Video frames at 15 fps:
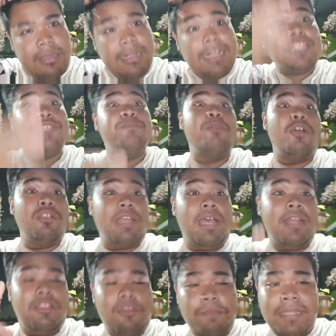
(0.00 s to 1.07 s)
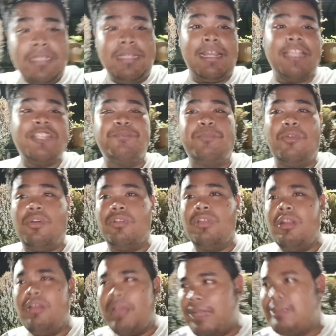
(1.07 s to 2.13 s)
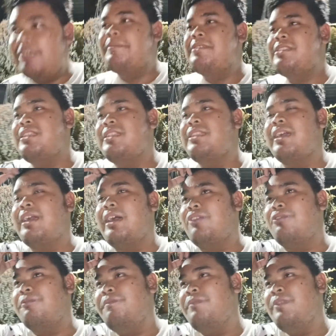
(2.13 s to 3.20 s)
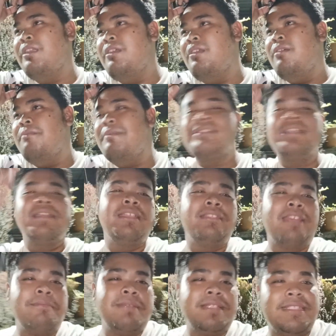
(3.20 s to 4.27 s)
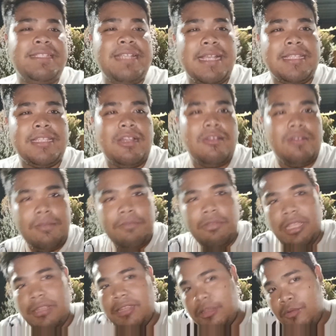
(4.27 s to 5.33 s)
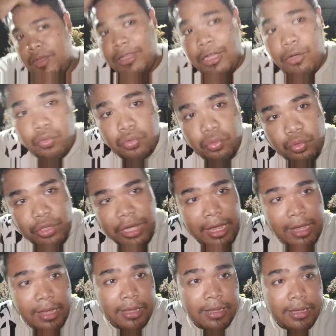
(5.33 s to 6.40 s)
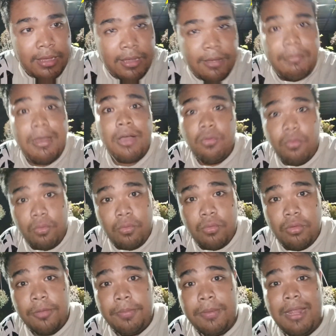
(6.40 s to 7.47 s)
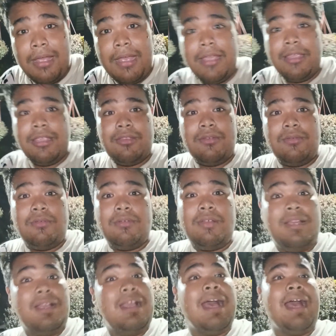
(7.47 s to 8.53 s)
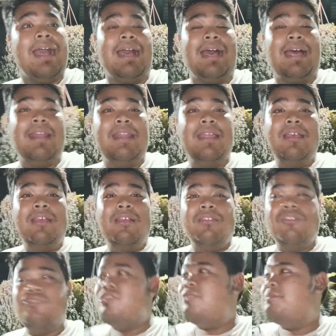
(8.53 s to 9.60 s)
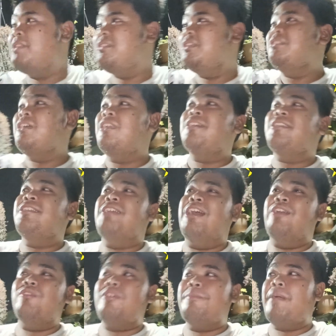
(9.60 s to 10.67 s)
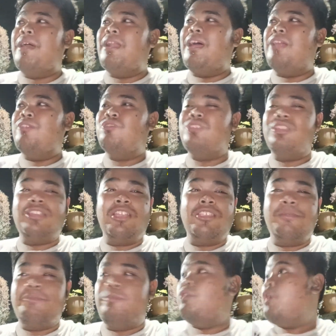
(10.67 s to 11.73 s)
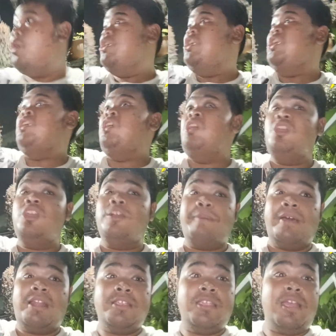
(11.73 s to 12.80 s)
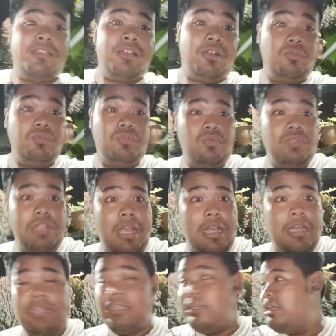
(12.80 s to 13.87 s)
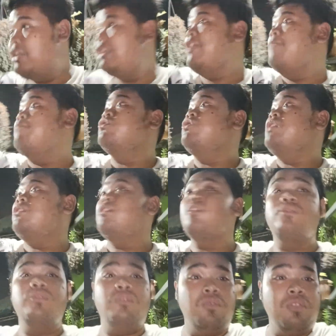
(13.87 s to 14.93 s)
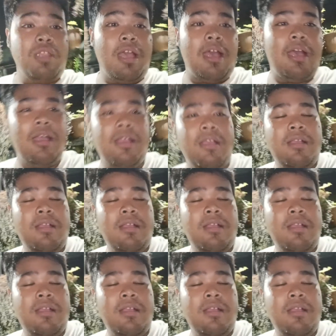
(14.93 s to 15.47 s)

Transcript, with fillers: Respon kan itu pasti respon. Kalau gatal pasti kita garuk Masa kita menjas kalau rambut kita itu ada putunya Mau dibilang kayak gitu? Enggak kan? Terus teman kita lagi garuk kepala, terus kita nyebut, "Ih, kepalanya ada putunya rambutnya ada putunya